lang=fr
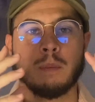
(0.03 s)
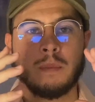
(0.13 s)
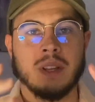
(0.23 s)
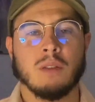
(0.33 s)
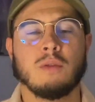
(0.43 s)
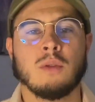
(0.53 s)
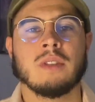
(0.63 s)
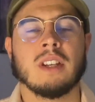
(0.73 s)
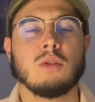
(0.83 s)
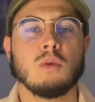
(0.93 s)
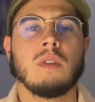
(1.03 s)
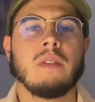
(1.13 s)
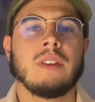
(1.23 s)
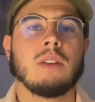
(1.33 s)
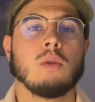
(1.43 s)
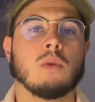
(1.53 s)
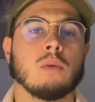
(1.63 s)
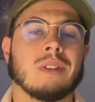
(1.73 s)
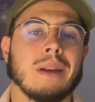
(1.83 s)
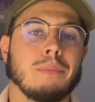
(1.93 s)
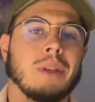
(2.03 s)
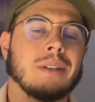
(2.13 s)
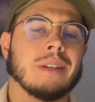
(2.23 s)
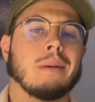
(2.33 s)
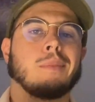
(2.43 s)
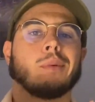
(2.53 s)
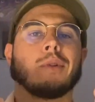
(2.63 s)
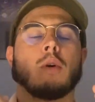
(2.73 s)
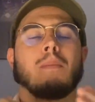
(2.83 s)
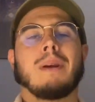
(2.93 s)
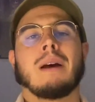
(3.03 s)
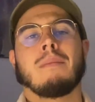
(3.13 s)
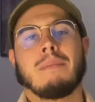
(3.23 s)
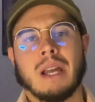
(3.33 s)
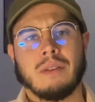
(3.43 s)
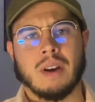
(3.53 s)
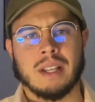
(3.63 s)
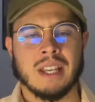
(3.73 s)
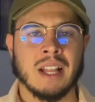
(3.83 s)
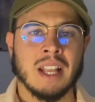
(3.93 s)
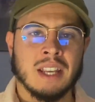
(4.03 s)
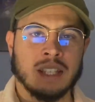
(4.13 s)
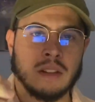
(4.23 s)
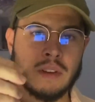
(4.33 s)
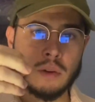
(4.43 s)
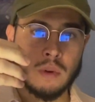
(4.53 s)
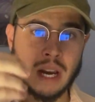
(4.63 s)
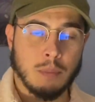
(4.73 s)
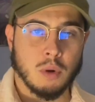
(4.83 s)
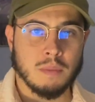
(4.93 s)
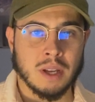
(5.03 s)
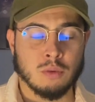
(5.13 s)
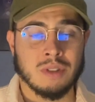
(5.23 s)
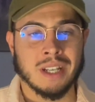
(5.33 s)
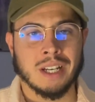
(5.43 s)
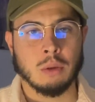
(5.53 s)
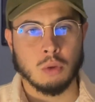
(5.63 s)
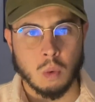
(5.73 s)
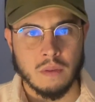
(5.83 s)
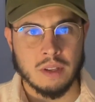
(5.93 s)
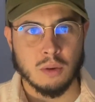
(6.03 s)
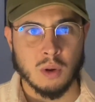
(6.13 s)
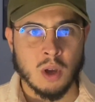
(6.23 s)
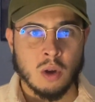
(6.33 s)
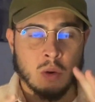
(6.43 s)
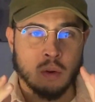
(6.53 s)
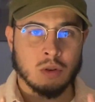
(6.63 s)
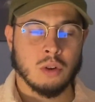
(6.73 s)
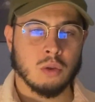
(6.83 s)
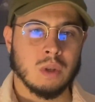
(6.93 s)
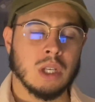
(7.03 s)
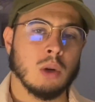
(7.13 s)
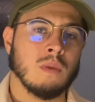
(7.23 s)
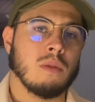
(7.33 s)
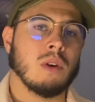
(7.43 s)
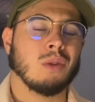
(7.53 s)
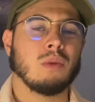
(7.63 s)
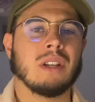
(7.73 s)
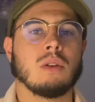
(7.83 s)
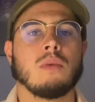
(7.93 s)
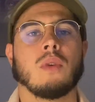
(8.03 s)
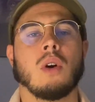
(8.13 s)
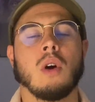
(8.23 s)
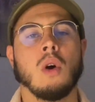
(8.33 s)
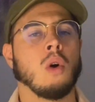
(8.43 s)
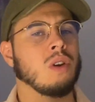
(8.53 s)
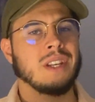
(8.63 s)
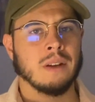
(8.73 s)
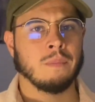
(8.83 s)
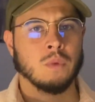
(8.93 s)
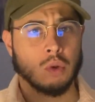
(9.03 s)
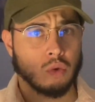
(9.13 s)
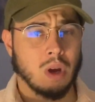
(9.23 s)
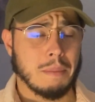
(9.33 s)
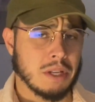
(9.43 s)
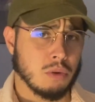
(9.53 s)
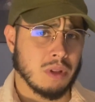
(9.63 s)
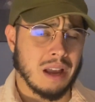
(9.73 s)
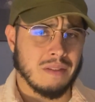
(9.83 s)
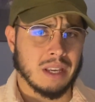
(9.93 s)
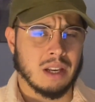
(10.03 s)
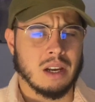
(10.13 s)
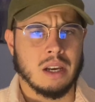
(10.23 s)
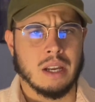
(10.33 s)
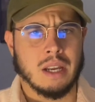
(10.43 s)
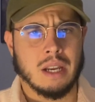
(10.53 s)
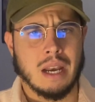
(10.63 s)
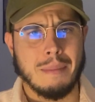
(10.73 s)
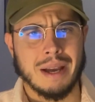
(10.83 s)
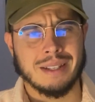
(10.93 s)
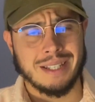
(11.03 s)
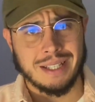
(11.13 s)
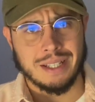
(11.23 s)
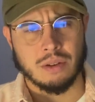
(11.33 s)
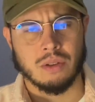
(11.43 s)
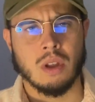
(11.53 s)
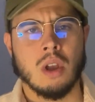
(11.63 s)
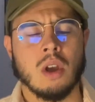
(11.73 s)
Bienvenue dans cette nouvelle vidéo, le concept est simple, on est en plein Black Friday, cette vidéo est la première d'une série de trois vidéos. Aujourd'hui on va voir toutes les offres euh, en lien sur Amazon avec la marque Citizen.